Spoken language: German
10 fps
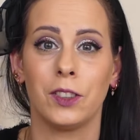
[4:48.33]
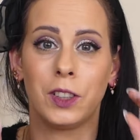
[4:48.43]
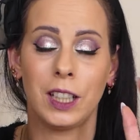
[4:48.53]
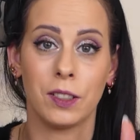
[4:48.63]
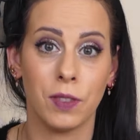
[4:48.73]

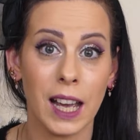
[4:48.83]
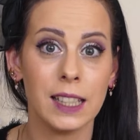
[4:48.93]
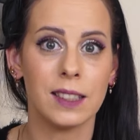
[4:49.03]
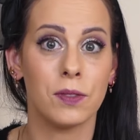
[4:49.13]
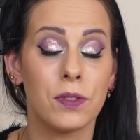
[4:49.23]
Und ich
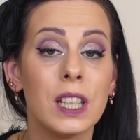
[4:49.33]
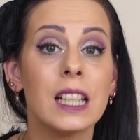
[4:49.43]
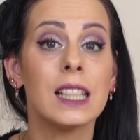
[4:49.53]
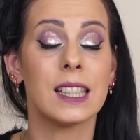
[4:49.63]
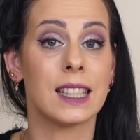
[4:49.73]
weiß,
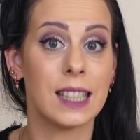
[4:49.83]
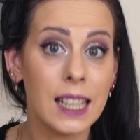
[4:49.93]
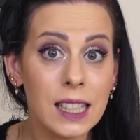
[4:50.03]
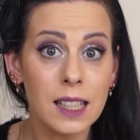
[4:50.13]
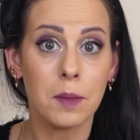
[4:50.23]
viele
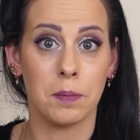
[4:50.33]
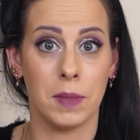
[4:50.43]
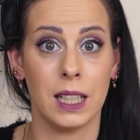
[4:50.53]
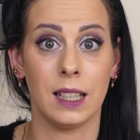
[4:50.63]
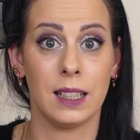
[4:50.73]
sind
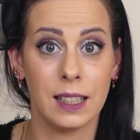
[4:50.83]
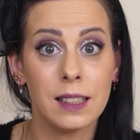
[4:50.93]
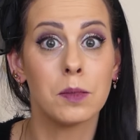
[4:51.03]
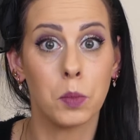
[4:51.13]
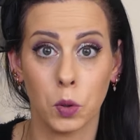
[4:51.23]
mit
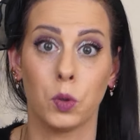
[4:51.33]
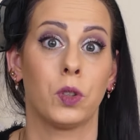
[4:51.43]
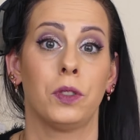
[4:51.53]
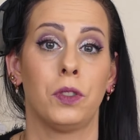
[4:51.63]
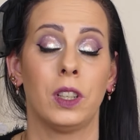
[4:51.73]
diesen
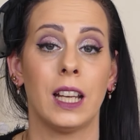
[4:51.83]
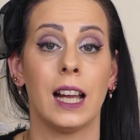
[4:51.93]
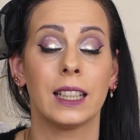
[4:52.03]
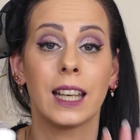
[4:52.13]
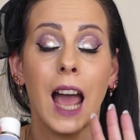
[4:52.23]
Produkten von
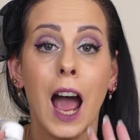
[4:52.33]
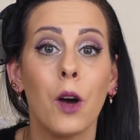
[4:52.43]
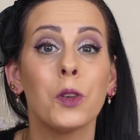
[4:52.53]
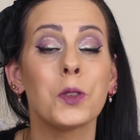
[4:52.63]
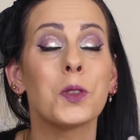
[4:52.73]
Dalton
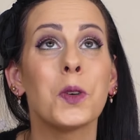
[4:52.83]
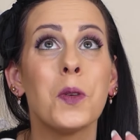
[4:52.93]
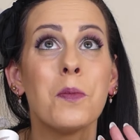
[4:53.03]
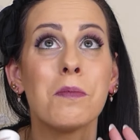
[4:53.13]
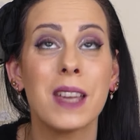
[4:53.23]
auch
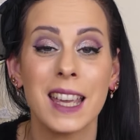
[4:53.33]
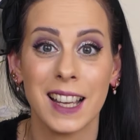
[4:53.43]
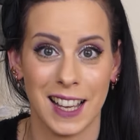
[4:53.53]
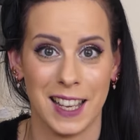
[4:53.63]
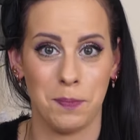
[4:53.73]
so
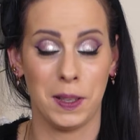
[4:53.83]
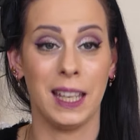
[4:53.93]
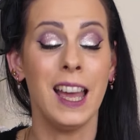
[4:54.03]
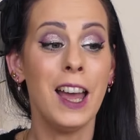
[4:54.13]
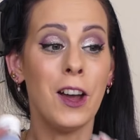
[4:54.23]
mega happy.